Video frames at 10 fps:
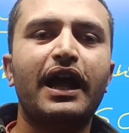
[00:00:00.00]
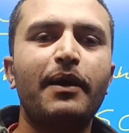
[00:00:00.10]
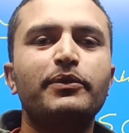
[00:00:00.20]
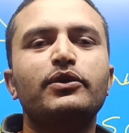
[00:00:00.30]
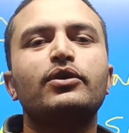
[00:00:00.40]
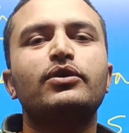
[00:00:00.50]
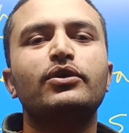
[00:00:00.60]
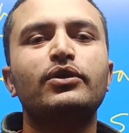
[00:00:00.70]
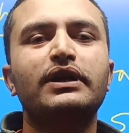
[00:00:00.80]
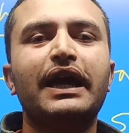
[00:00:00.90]
आप लोगों
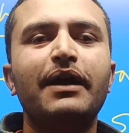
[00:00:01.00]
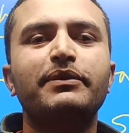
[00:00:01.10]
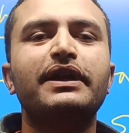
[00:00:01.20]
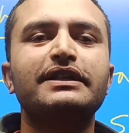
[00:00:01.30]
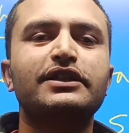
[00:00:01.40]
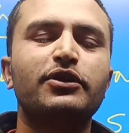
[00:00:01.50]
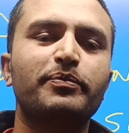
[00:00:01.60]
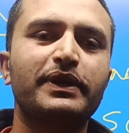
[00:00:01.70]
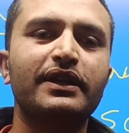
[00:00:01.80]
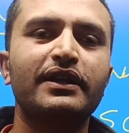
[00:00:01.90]
को लाइव क्लास के रूप
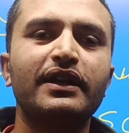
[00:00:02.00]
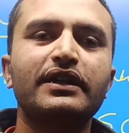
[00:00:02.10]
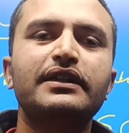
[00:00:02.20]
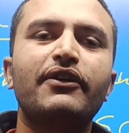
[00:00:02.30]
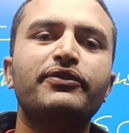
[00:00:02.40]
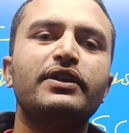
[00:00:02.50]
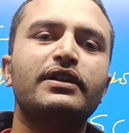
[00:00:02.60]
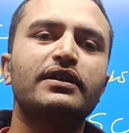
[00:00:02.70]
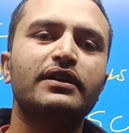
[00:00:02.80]
में या फिर